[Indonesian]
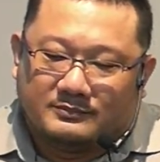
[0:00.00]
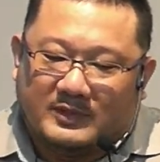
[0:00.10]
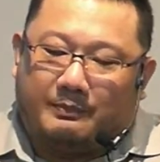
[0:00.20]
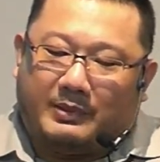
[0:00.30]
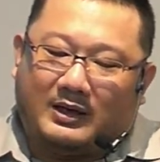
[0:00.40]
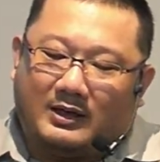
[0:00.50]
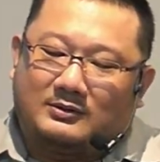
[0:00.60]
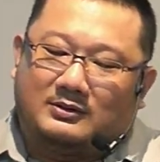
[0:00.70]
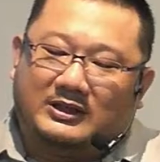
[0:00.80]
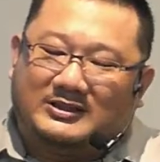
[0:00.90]
ya pada
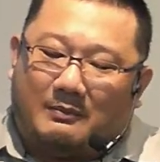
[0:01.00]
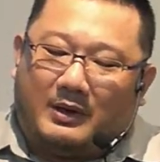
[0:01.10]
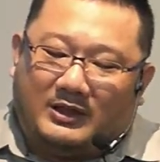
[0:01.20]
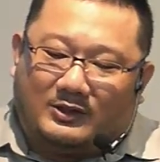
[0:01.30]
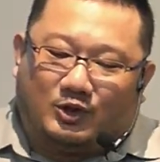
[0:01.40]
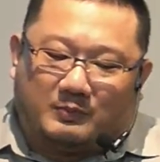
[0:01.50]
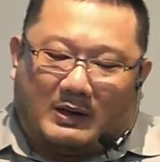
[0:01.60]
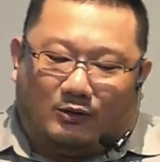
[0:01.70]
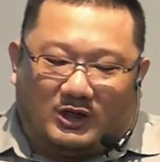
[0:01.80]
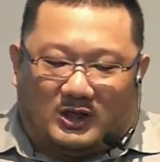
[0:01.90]
di zaman Yesus
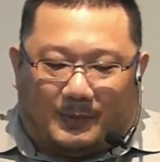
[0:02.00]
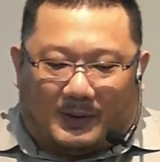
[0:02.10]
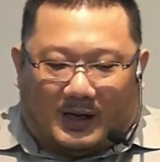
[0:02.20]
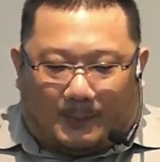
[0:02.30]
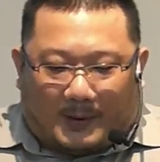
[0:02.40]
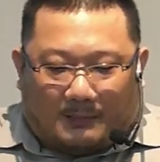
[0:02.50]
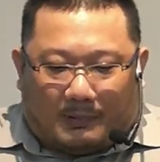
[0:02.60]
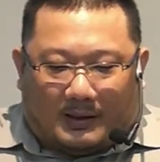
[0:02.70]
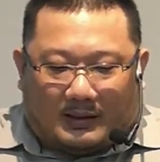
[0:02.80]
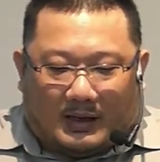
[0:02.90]
manusia diperhadapkan
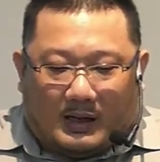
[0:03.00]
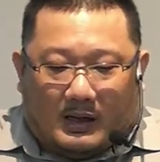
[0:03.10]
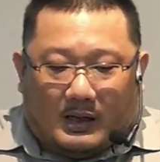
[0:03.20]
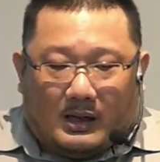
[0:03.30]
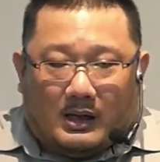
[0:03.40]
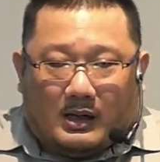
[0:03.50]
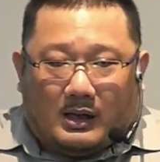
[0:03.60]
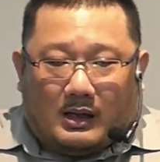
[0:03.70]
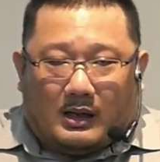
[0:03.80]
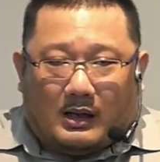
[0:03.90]
pada
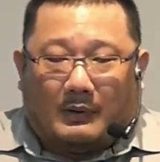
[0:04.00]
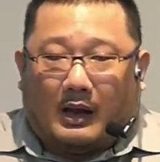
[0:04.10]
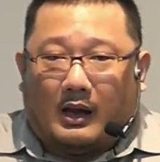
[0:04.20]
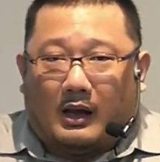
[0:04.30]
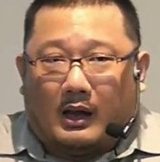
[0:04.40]
apa?